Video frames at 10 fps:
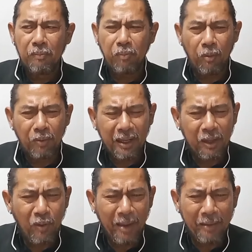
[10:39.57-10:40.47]
ผมก็คิด
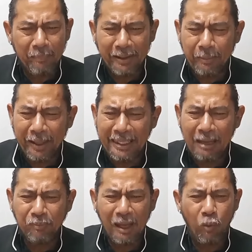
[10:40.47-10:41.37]
ว่ามันมาทำไมเงีย
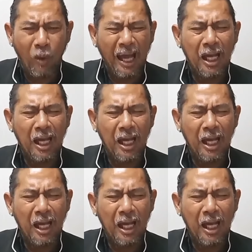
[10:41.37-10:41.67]
บจังวะ